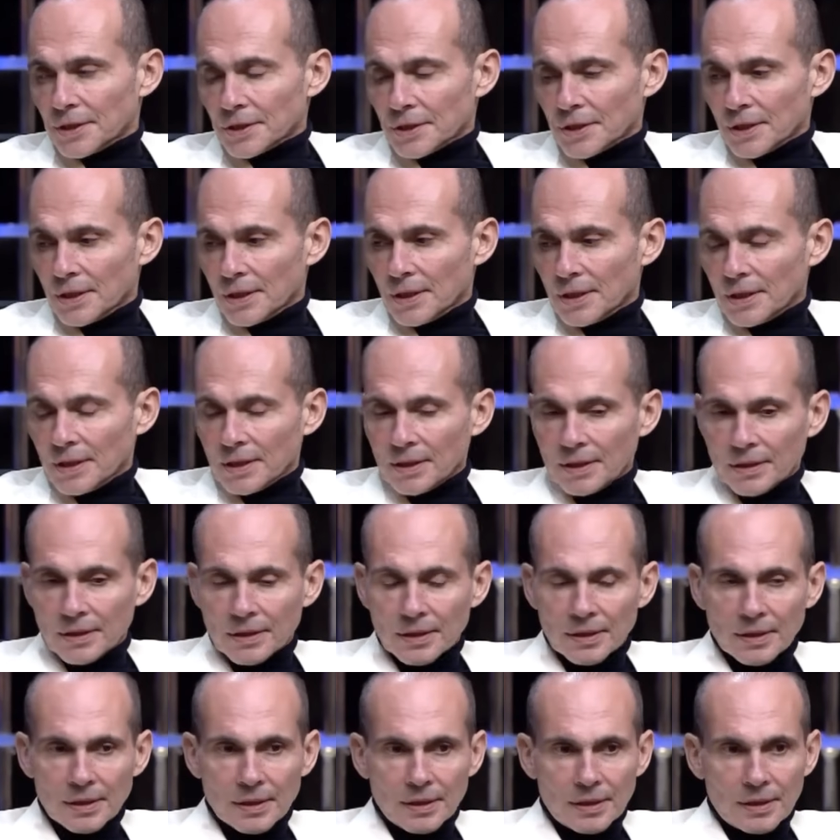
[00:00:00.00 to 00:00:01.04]
آه،
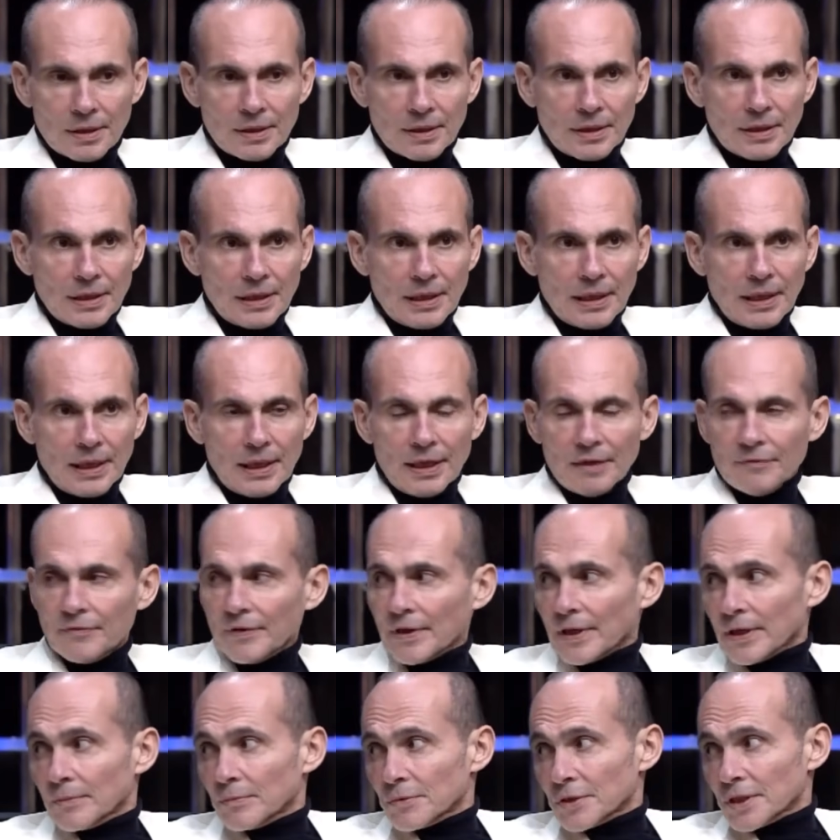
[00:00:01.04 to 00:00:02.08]
هي
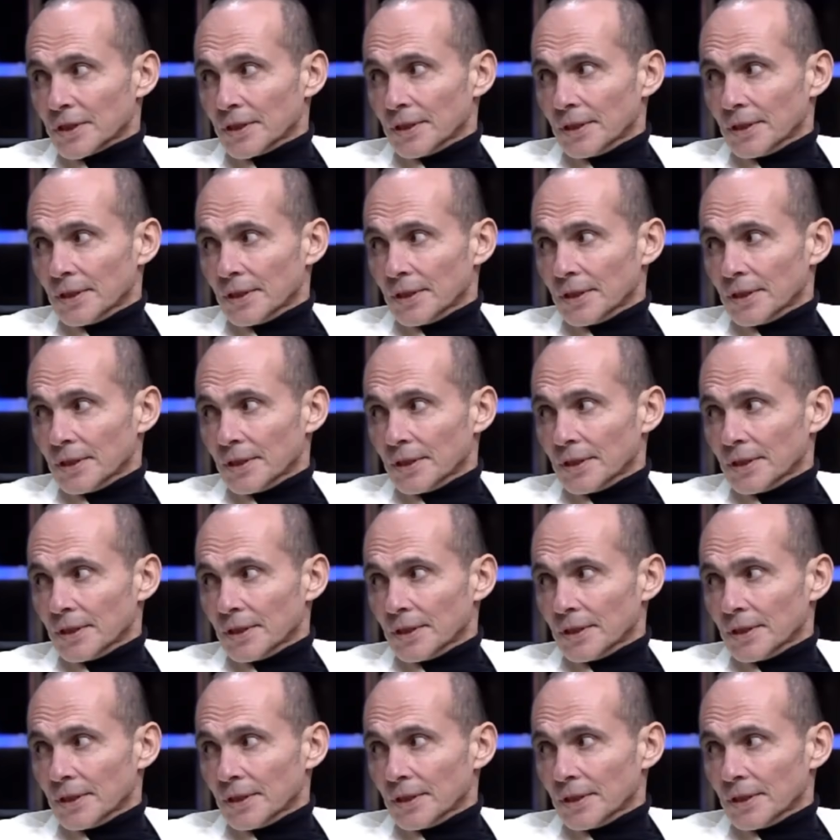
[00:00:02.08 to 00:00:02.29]
الفكره مش جديده